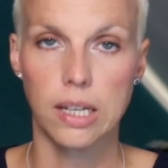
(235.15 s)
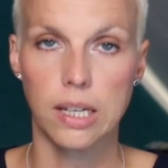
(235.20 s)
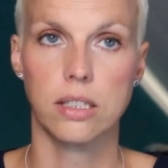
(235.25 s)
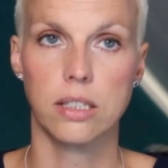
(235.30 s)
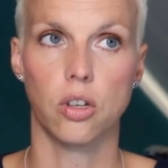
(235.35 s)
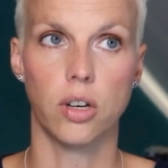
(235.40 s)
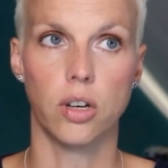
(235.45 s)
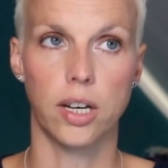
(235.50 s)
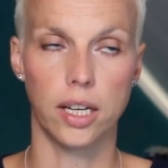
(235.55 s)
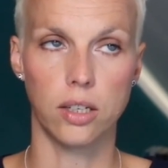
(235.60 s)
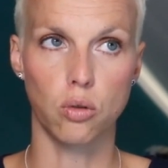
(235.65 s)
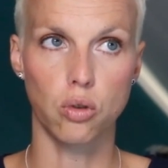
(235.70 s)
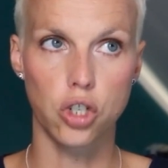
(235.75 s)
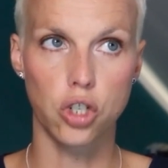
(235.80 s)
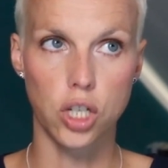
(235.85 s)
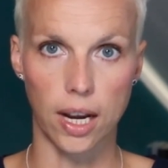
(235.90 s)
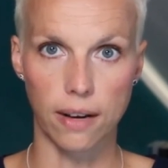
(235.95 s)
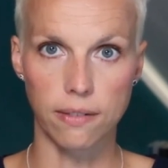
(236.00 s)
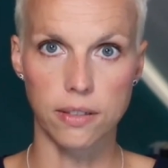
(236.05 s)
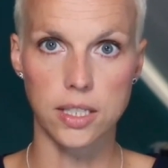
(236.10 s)
sondern du
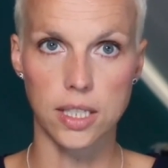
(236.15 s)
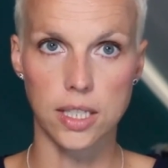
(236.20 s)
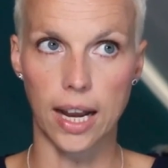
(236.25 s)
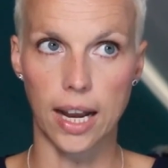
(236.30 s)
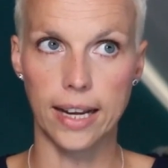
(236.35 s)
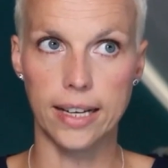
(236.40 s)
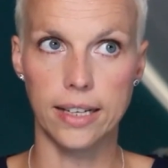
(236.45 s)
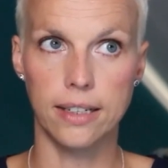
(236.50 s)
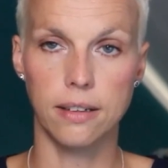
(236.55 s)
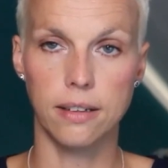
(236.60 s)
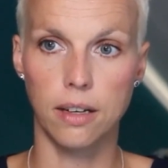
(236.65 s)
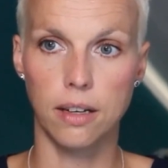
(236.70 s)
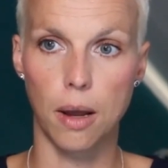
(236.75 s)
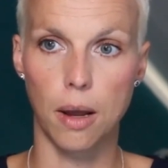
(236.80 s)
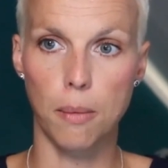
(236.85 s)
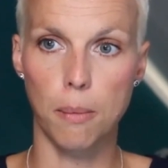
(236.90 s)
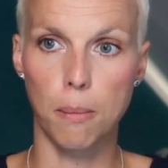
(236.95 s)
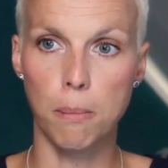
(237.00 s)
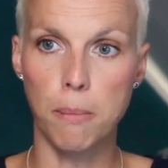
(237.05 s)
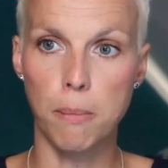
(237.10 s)
schaffst einen
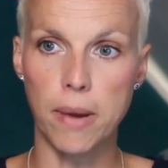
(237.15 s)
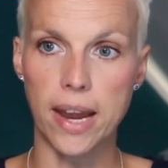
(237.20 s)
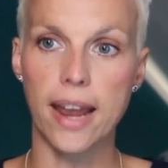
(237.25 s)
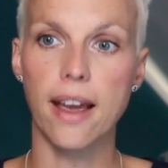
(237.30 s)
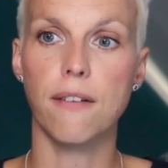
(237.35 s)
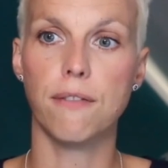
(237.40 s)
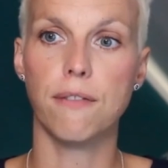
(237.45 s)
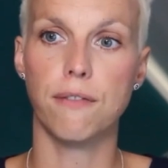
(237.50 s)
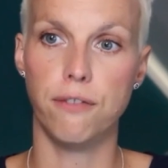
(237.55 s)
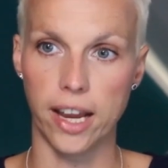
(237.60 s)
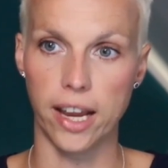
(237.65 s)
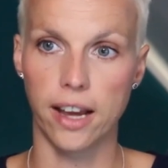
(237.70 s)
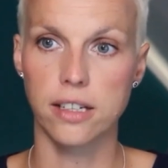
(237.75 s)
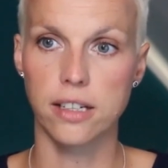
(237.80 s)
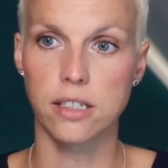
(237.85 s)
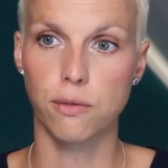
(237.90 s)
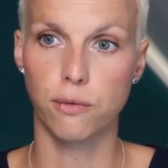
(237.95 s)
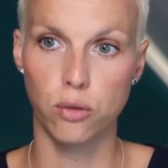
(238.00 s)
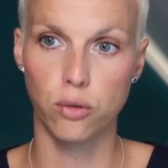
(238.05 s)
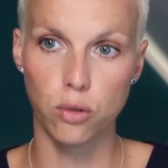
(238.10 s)
Mehrwert
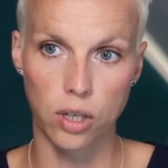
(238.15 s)
für